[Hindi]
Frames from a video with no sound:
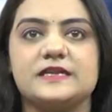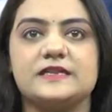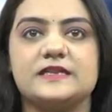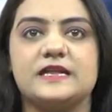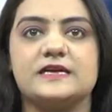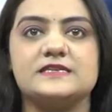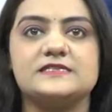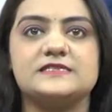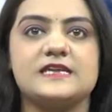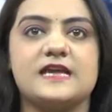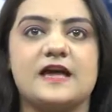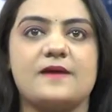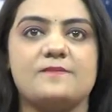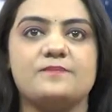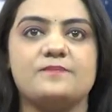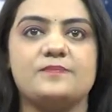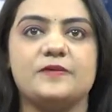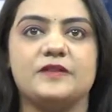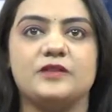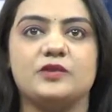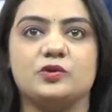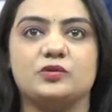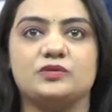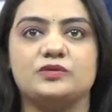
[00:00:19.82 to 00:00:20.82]
नेता सैम
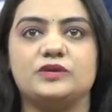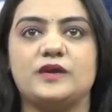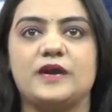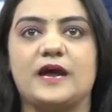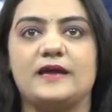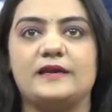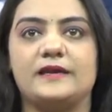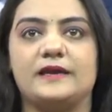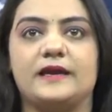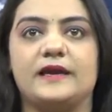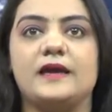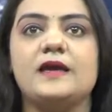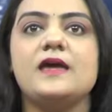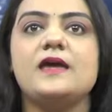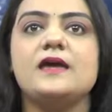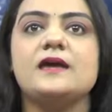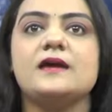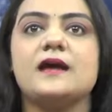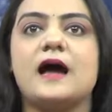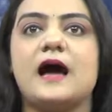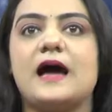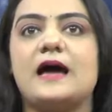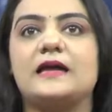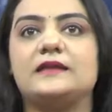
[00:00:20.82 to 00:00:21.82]
पितोद्रा ने
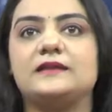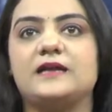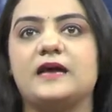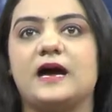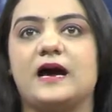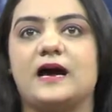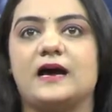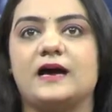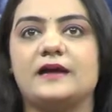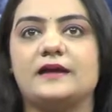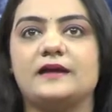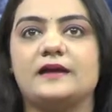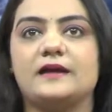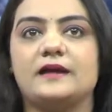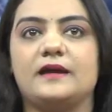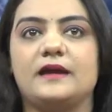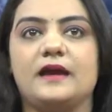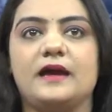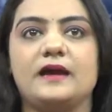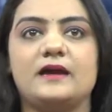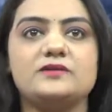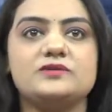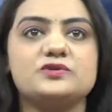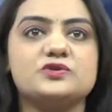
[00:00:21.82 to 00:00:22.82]
कहा था
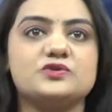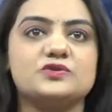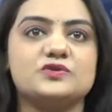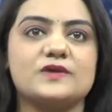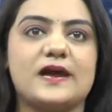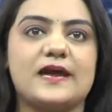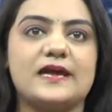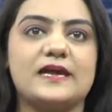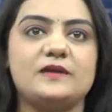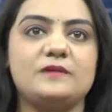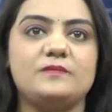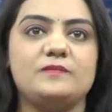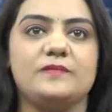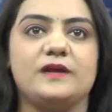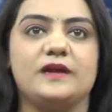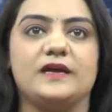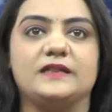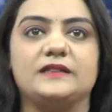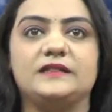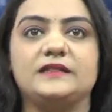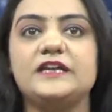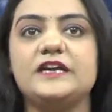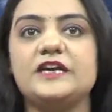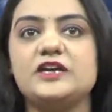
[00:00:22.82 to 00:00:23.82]
एयर स्ट्राइक में
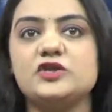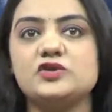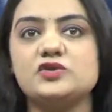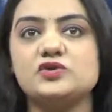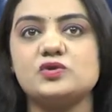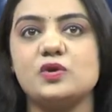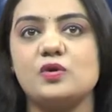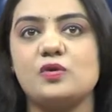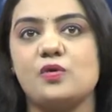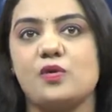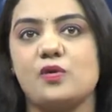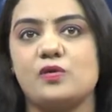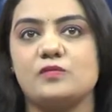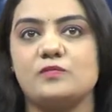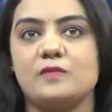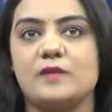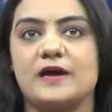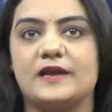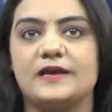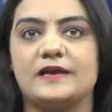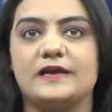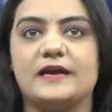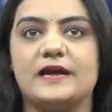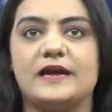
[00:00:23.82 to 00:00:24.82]
300 लोग
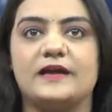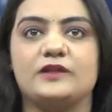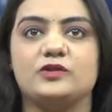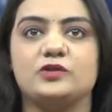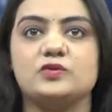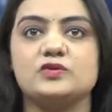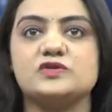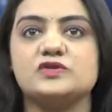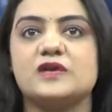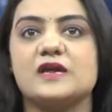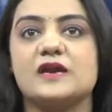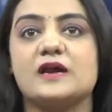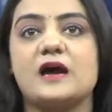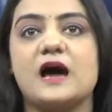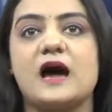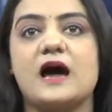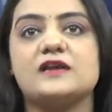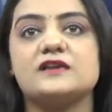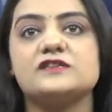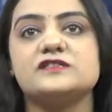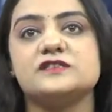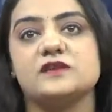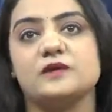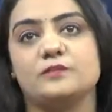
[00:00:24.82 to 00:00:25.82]
मारे गए तो
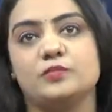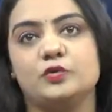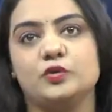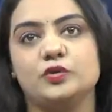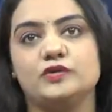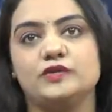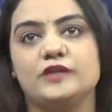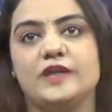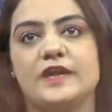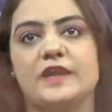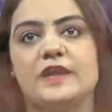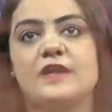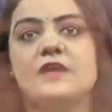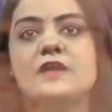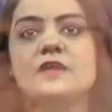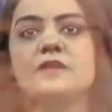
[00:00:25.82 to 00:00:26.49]
सरकार सबूत दे